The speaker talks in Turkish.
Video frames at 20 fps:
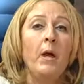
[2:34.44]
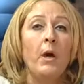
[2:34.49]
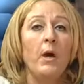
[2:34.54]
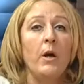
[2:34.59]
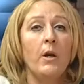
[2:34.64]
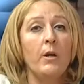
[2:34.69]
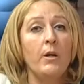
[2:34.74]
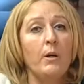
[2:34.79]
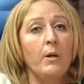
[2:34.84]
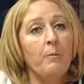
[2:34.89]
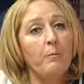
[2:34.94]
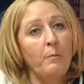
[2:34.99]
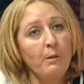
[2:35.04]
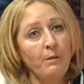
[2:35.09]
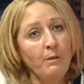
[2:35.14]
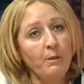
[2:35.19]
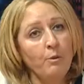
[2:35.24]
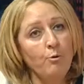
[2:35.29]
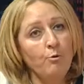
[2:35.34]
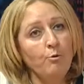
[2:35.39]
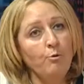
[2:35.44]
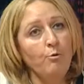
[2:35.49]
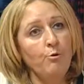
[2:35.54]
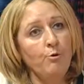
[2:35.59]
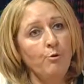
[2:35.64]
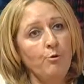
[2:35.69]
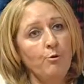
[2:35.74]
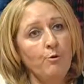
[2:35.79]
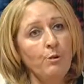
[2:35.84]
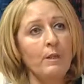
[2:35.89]
Ee, bir de şunu
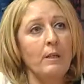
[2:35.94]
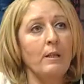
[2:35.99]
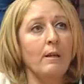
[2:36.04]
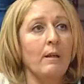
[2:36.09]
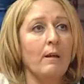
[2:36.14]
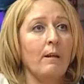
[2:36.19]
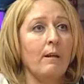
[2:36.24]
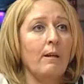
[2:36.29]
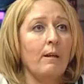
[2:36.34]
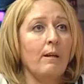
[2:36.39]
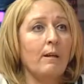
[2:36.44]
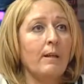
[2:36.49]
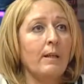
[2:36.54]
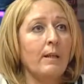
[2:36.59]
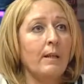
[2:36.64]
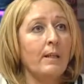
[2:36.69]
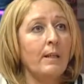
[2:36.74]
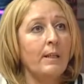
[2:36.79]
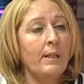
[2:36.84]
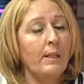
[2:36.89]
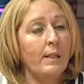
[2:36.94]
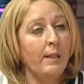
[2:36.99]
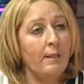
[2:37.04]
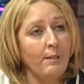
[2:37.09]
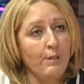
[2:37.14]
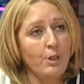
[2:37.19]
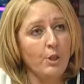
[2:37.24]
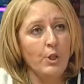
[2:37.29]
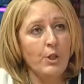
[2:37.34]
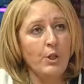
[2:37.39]
düşünürsek 7
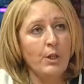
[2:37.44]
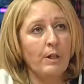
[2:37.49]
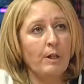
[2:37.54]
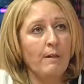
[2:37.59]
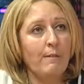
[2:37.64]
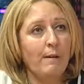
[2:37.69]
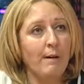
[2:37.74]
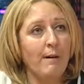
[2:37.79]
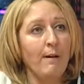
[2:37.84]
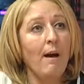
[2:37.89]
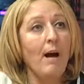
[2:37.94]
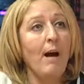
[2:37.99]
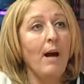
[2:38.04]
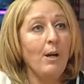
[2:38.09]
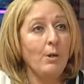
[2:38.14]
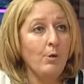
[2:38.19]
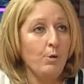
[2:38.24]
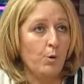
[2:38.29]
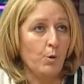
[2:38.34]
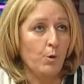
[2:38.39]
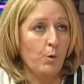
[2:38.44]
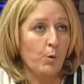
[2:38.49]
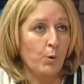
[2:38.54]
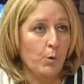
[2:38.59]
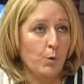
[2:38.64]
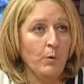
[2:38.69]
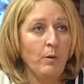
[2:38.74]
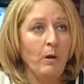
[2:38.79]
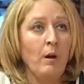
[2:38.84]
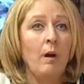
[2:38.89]
e, yaşına kadar her
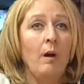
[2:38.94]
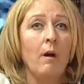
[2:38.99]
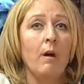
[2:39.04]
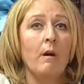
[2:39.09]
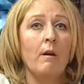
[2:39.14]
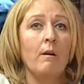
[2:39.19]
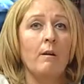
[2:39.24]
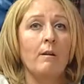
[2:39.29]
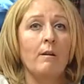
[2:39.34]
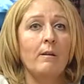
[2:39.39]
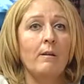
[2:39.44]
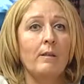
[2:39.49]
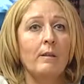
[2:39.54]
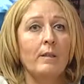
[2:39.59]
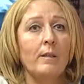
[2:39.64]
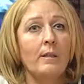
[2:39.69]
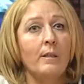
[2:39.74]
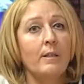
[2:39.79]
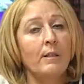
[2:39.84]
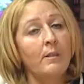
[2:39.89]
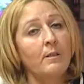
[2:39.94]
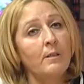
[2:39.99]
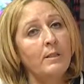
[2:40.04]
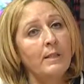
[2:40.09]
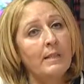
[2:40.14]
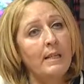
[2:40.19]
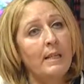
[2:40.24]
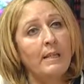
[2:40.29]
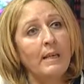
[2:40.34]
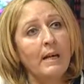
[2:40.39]
çocuğun e,
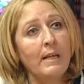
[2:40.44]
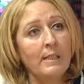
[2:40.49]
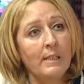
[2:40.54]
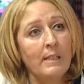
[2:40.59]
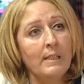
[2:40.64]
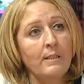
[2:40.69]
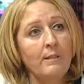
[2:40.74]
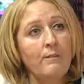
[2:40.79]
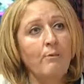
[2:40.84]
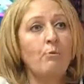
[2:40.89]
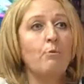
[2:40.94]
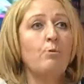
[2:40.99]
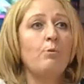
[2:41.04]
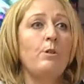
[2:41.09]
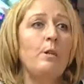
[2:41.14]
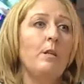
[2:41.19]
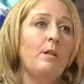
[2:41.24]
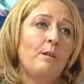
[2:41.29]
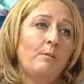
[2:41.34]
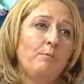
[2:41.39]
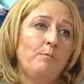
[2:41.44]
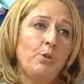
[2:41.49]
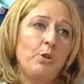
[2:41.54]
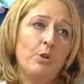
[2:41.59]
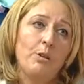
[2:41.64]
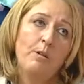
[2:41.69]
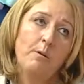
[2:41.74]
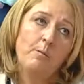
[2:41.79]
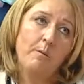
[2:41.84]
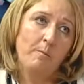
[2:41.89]
zekasının
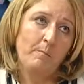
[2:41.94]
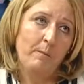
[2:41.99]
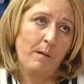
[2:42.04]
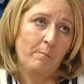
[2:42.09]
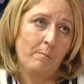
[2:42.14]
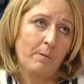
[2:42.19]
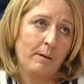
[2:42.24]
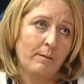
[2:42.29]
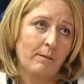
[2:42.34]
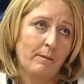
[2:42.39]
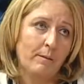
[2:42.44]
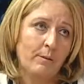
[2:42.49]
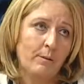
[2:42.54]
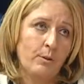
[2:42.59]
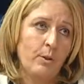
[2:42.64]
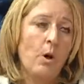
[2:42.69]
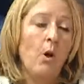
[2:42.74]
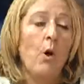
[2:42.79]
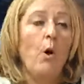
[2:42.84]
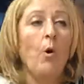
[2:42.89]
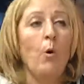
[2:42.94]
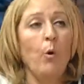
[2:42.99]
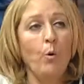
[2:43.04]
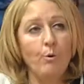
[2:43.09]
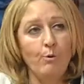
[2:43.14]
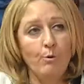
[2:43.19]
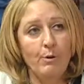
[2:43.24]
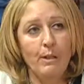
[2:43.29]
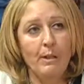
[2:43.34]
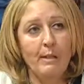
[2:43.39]
%70'i tamamlanmaktadır. O
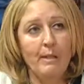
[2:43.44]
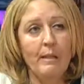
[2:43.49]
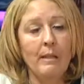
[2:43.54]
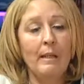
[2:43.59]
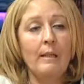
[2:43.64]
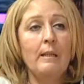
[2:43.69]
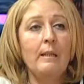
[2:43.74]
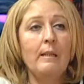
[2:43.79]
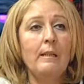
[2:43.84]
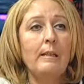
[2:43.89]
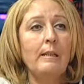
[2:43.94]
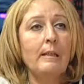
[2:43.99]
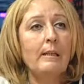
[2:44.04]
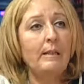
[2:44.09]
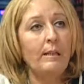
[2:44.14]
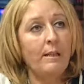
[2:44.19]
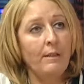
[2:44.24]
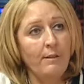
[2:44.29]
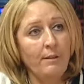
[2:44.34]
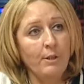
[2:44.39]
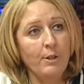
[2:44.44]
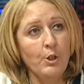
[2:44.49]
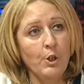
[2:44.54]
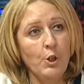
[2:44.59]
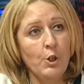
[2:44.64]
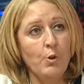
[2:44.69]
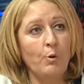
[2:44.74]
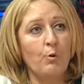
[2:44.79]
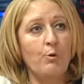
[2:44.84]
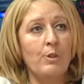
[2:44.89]
yüzden 7 e,
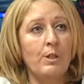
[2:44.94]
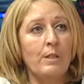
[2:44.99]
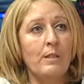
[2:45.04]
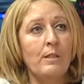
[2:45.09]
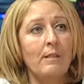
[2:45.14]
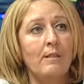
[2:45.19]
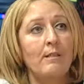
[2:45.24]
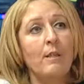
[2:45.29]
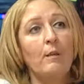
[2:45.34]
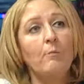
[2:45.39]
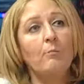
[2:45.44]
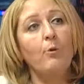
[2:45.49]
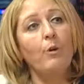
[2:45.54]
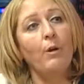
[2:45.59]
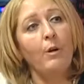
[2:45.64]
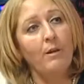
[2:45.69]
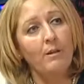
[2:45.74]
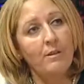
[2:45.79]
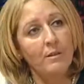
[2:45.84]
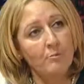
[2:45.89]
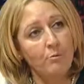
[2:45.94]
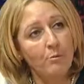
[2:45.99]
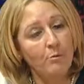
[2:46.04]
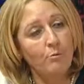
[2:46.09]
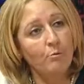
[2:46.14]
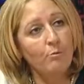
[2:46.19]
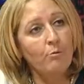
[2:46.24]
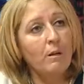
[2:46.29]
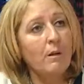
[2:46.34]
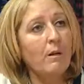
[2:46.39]
yaş öncesinde bu eğitimin
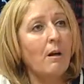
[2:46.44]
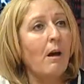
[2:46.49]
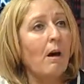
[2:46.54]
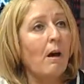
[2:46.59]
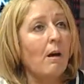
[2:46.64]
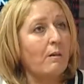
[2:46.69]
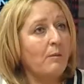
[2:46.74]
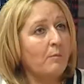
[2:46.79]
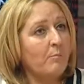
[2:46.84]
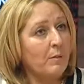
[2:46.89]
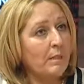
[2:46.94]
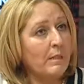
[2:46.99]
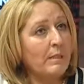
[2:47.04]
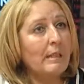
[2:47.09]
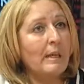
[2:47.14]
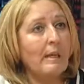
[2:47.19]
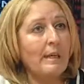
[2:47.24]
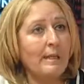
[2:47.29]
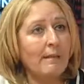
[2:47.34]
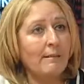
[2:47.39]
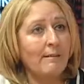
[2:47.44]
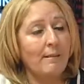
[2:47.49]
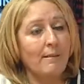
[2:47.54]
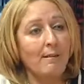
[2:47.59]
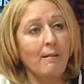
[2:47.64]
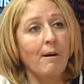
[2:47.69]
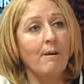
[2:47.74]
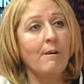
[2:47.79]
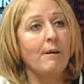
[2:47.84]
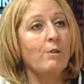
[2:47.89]
mutlaka alınması
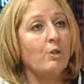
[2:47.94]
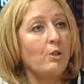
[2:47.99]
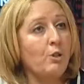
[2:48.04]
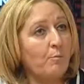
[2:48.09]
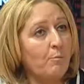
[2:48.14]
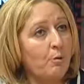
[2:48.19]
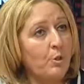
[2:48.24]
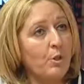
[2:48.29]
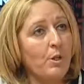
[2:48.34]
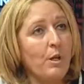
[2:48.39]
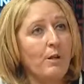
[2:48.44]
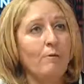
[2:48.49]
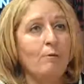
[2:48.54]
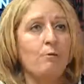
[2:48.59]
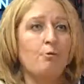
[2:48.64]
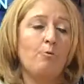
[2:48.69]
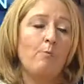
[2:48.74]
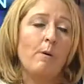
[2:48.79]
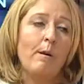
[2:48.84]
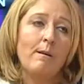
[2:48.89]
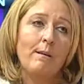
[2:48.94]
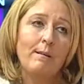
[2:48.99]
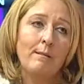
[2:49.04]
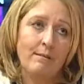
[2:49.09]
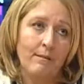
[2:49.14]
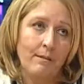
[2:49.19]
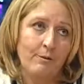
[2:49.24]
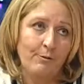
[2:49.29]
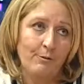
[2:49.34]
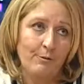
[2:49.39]
gerektiği araştırmacılar ve uzmanlar
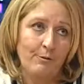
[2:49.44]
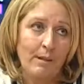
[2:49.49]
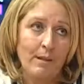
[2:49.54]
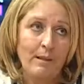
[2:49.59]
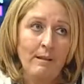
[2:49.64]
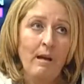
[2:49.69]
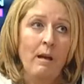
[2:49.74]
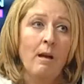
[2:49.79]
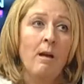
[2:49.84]
tarafından